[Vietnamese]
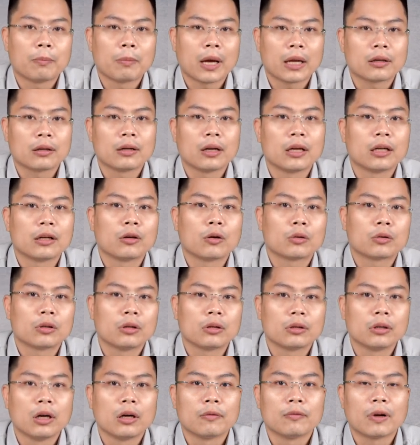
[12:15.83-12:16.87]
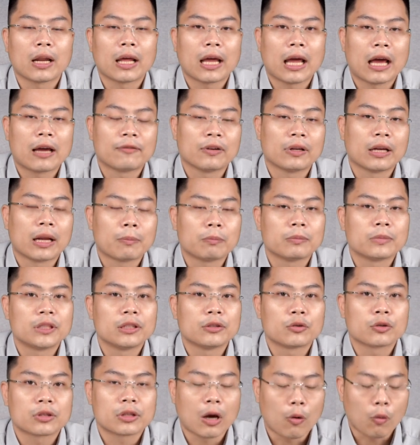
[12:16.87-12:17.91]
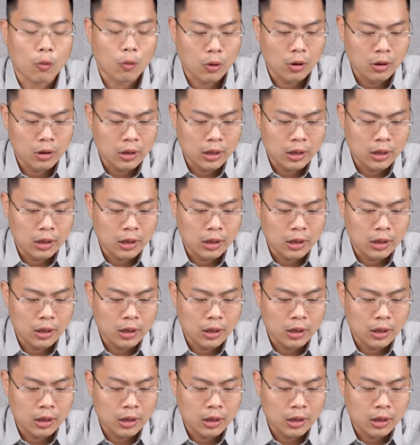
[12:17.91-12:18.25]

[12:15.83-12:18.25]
m ở đây nó tương đương với lại 2,5 chỉ cho 6,